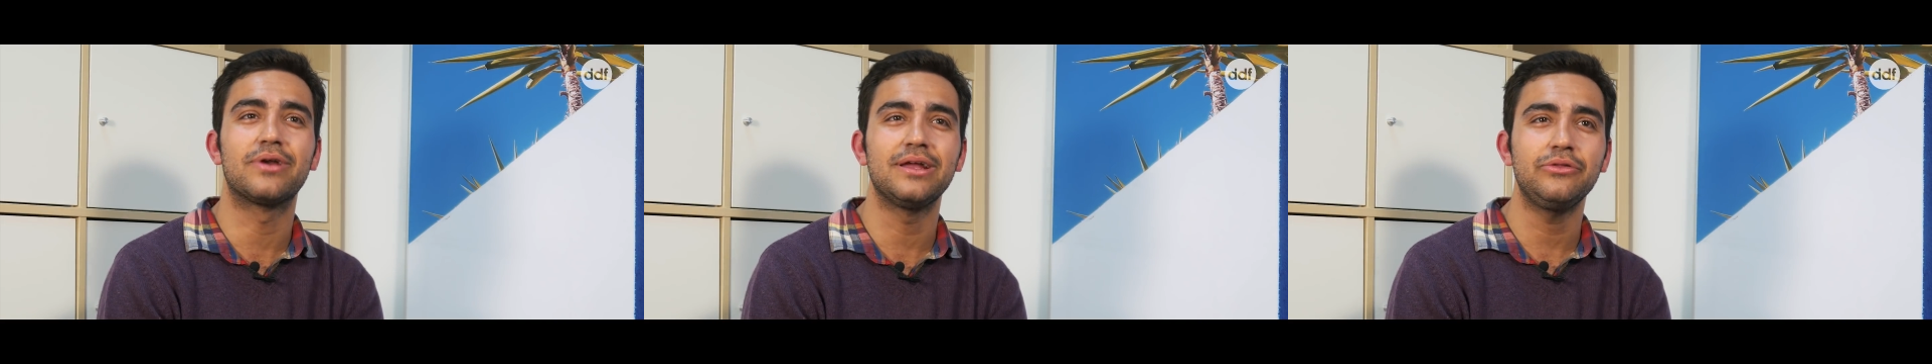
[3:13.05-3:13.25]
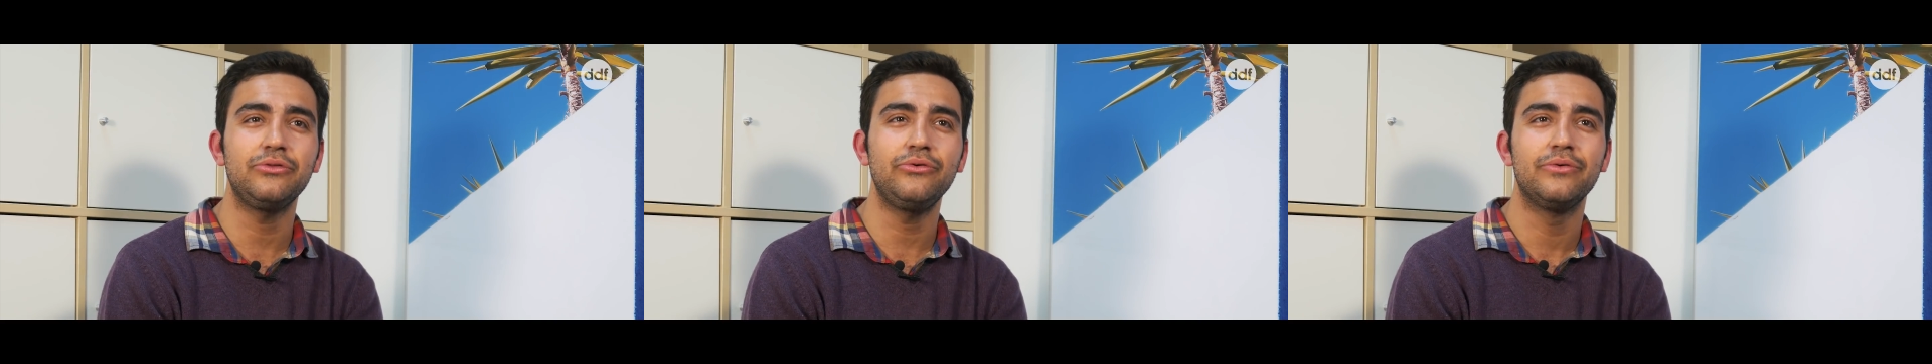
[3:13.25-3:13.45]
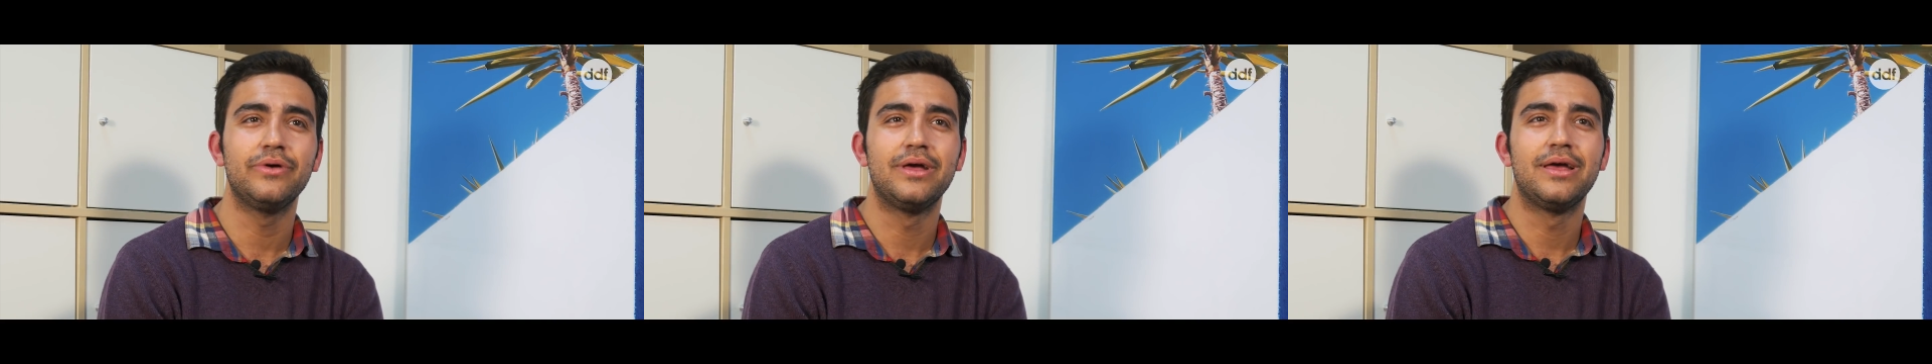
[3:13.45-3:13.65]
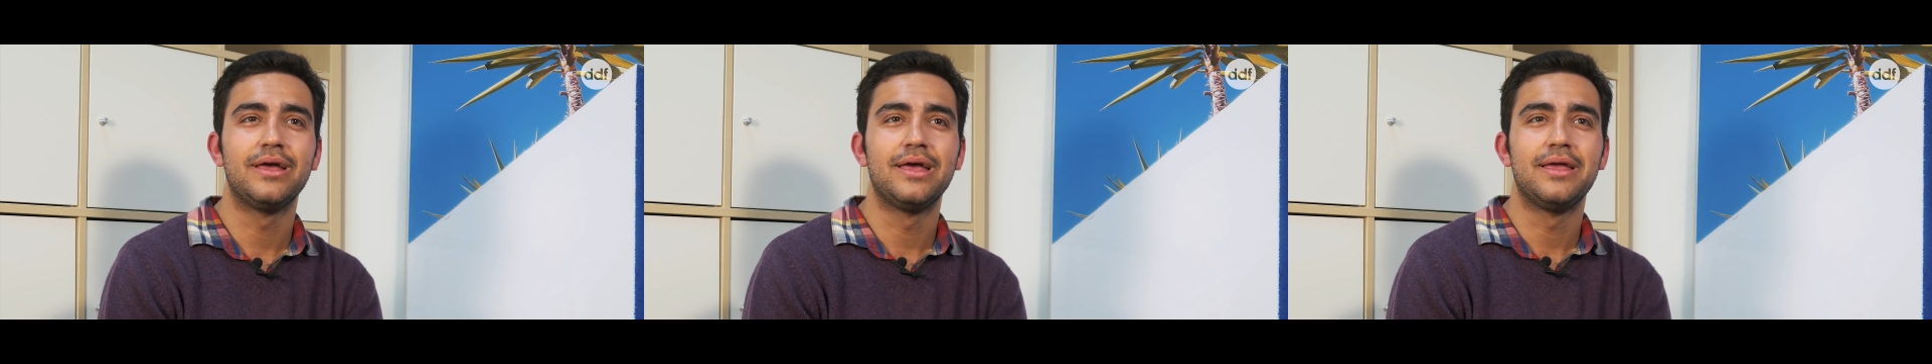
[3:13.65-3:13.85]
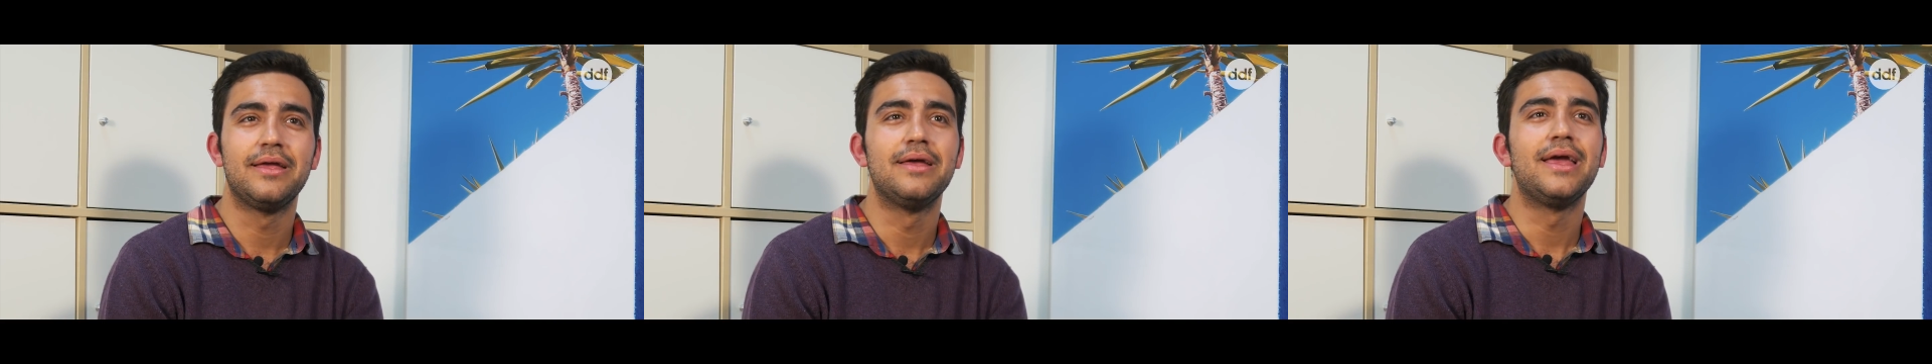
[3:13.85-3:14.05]
reto,
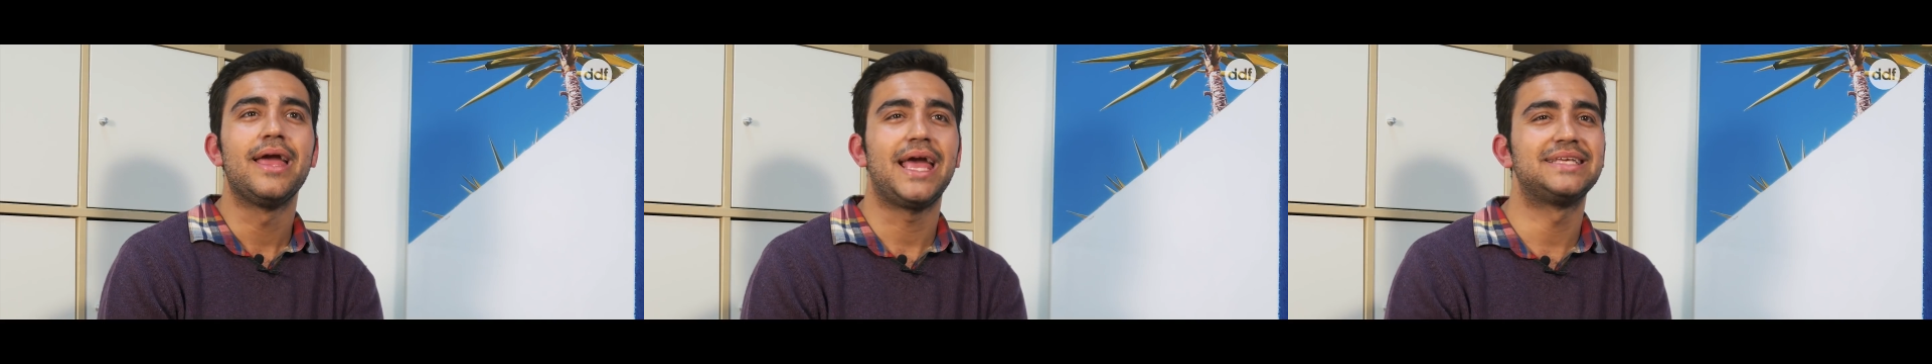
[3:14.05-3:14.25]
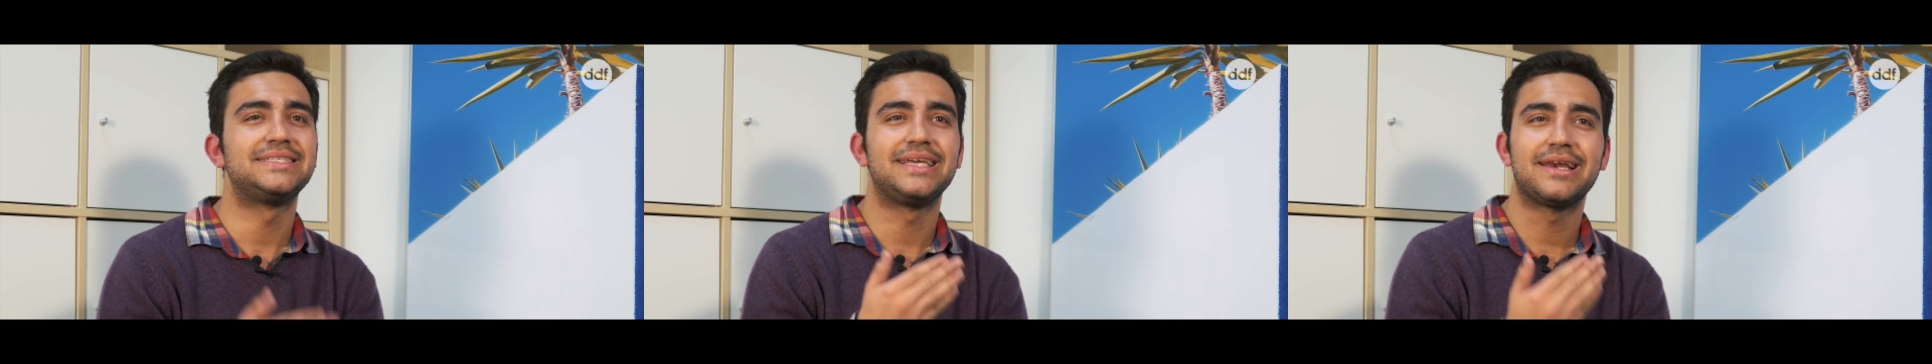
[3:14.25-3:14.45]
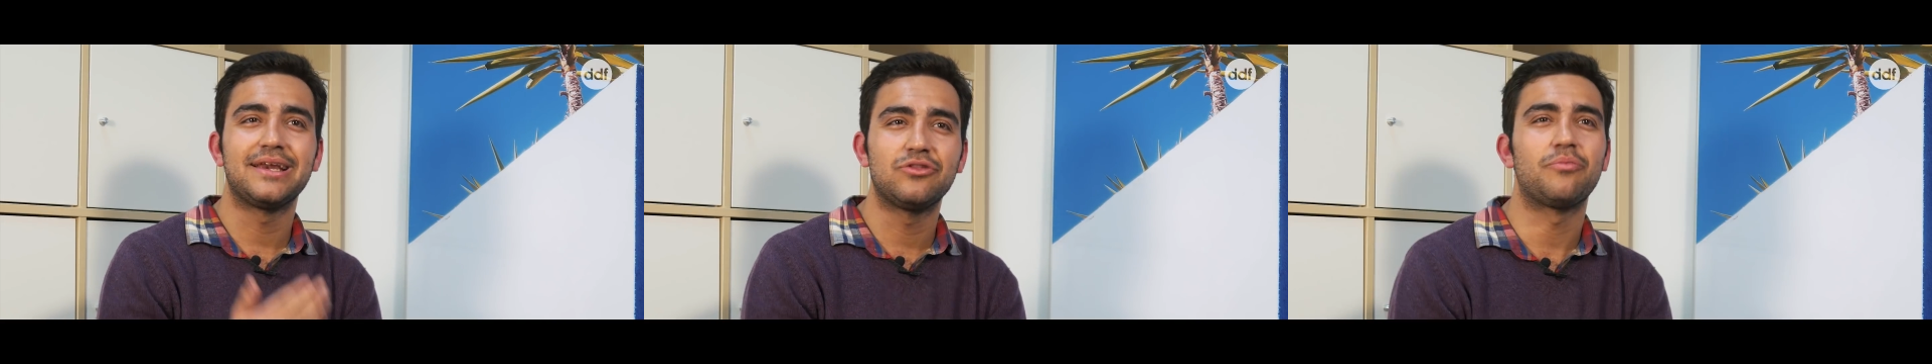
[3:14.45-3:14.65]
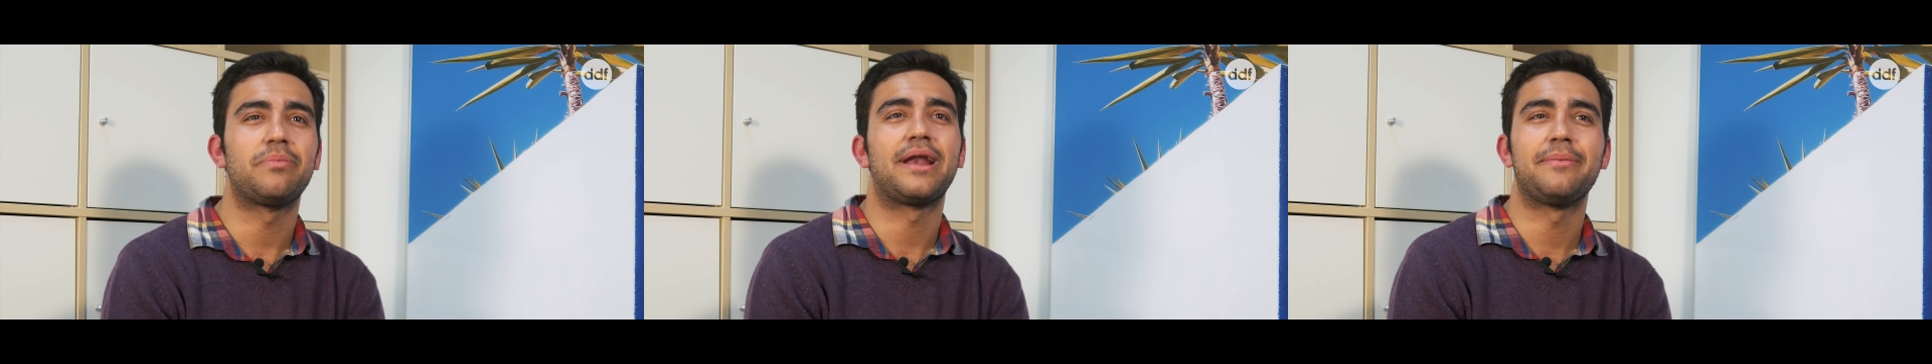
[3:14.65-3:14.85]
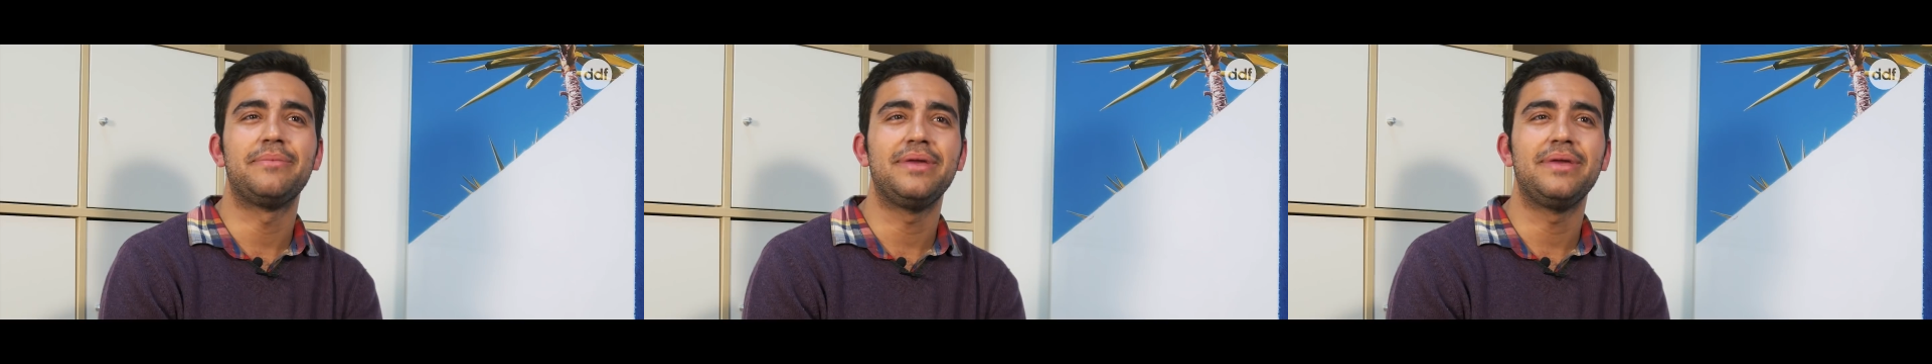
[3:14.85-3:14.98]
ese reto para